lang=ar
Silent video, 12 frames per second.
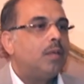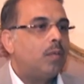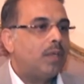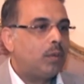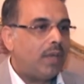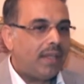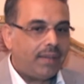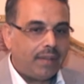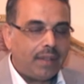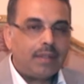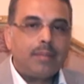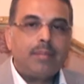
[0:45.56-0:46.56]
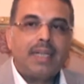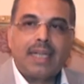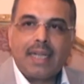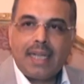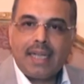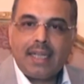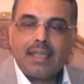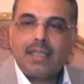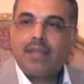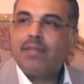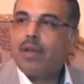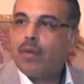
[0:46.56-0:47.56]
وتؤثر من خلال
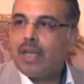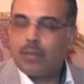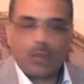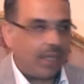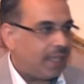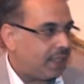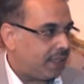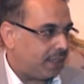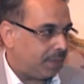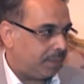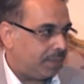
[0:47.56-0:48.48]
تفاعلات معينة تتم